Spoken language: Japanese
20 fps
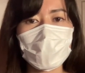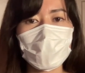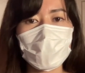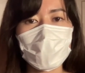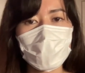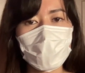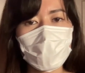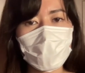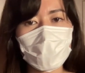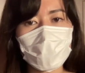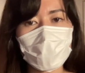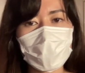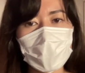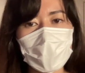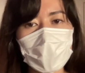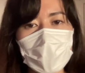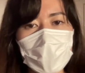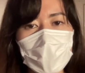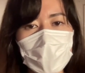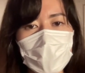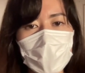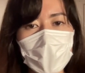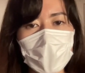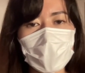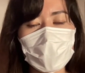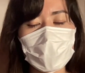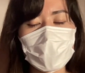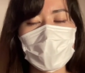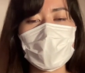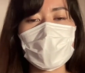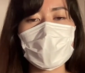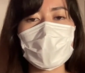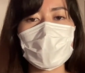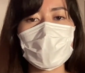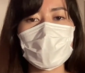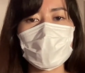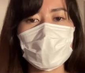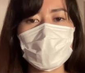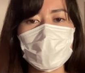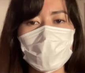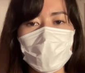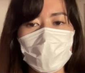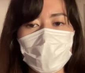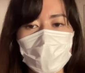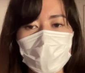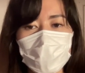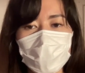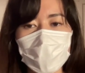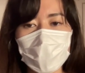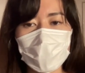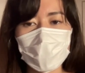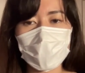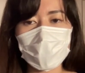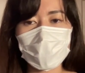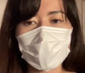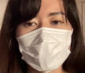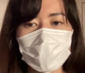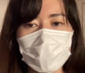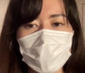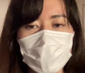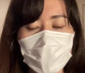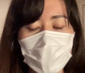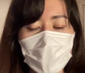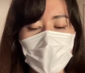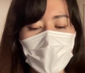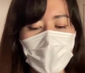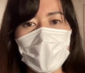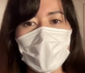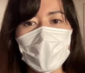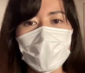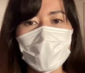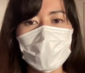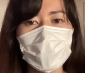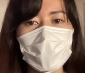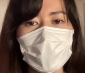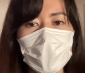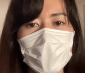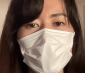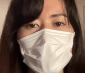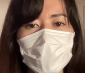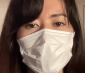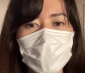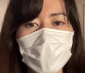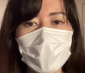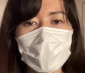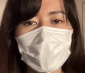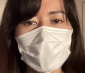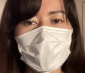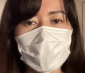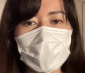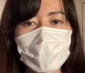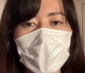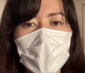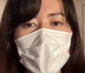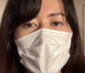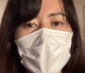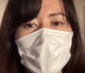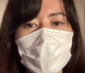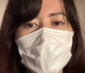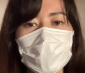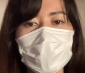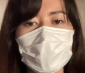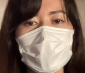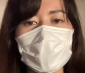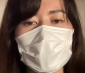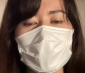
午後1時までに届く便です。こちらの2種類あるんで